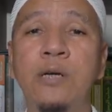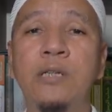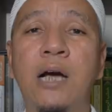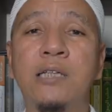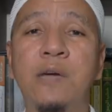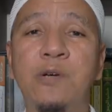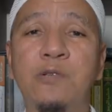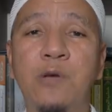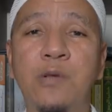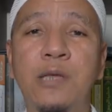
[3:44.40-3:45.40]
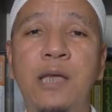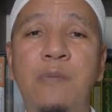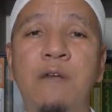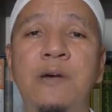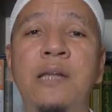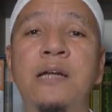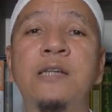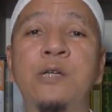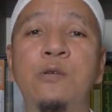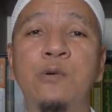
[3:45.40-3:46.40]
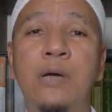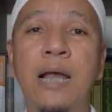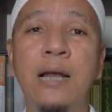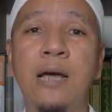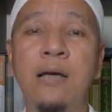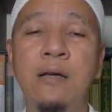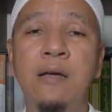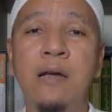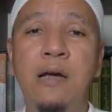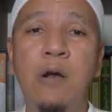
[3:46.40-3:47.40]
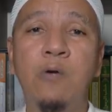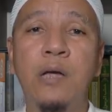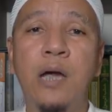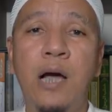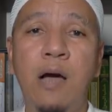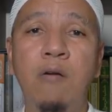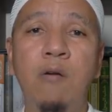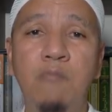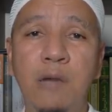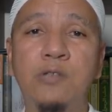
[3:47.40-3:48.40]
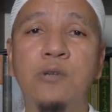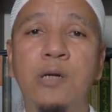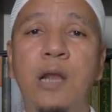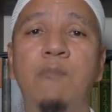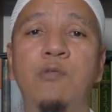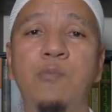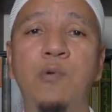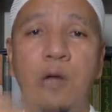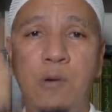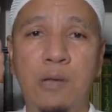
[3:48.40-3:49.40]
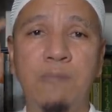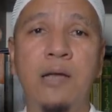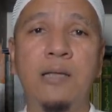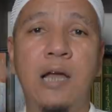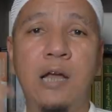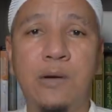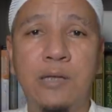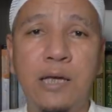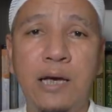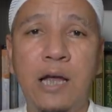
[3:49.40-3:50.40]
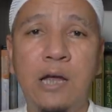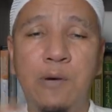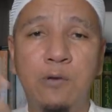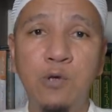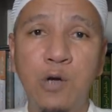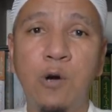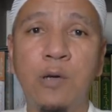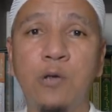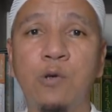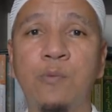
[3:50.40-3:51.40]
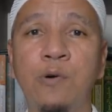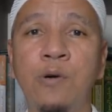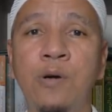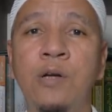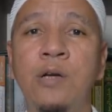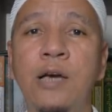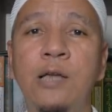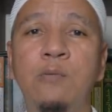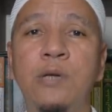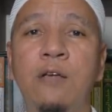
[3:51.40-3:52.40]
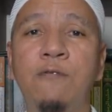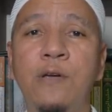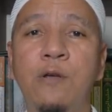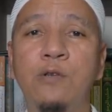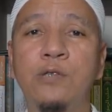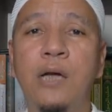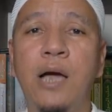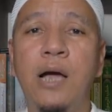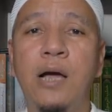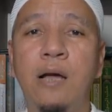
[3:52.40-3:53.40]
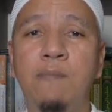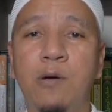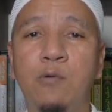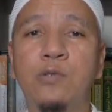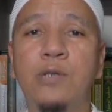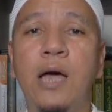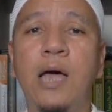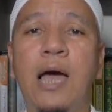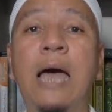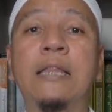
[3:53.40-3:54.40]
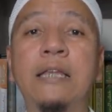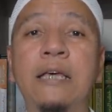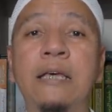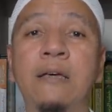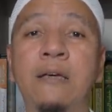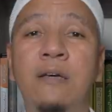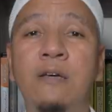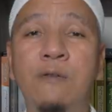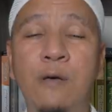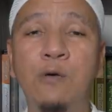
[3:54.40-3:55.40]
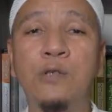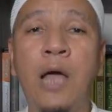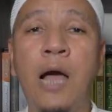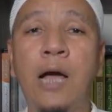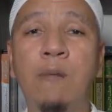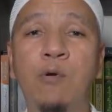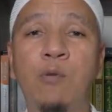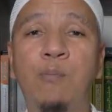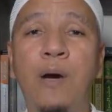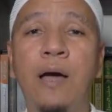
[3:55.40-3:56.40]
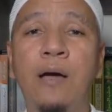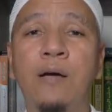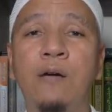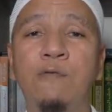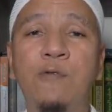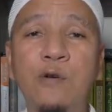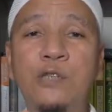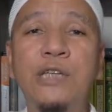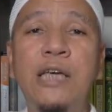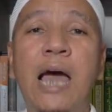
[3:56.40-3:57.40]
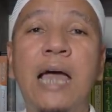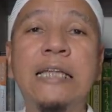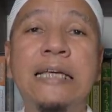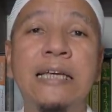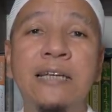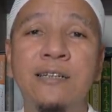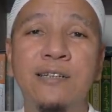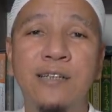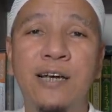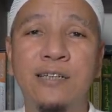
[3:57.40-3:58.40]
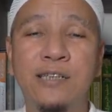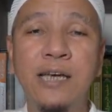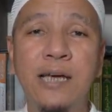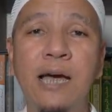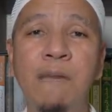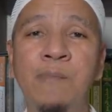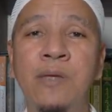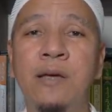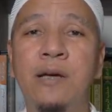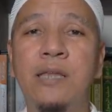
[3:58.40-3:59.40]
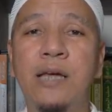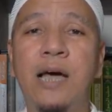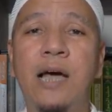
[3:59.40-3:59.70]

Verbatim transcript: jangan sampai sesuatu yang tidak manfaat ada di situ. Karena kalau udah yang haram masuk ke dalam tubuh lewat mata, lewat telinga, lewat tujuh anggota tubuh, itu menjadi virus yang akan merusak hati virus yang akan merubah fungsi hati. Ya, sehingga ketika